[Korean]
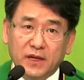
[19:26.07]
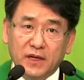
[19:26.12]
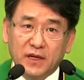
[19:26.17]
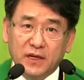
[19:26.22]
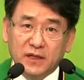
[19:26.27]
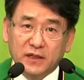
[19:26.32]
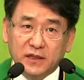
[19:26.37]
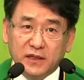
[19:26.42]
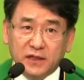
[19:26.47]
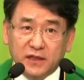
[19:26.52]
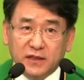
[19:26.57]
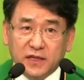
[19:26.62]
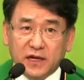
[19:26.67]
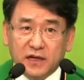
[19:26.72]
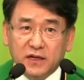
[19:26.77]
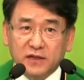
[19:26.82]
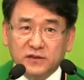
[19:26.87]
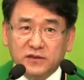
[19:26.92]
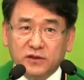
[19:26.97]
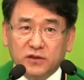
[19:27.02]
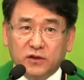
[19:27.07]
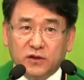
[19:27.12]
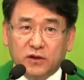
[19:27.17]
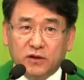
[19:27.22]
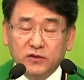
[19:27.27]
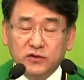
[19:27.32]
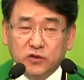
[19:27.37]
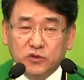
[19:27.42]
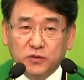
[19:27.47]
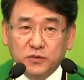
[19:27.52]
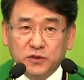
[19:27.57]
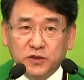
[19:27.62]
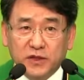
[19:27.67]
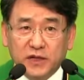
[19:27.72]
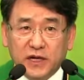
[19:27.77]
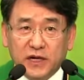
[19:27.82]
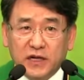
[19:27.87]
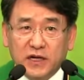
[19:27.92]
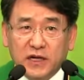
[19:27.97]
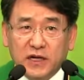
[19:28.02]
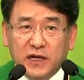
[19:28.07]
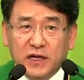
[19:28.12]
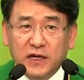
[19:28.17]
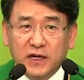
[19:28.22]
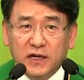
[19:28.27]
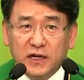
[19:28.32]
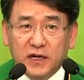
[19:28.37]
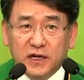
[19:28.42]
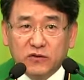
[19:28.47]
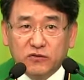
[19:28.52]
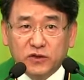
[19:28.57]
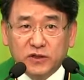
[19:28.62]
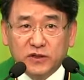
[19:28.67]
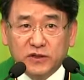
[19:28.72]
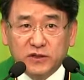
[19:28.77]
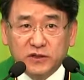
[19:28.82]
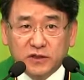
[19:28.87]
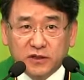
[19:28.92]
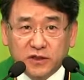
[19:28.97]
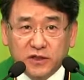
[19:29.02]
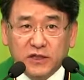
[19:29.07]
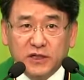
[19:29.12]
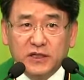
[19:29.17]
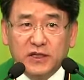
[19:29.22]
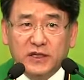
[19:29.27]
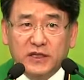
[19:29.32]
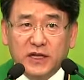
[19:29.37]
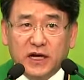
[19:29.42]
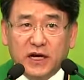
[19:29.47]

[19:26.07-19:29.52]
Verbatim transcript: 이 땅에서 좀 전에 아까 우리는 의인이다.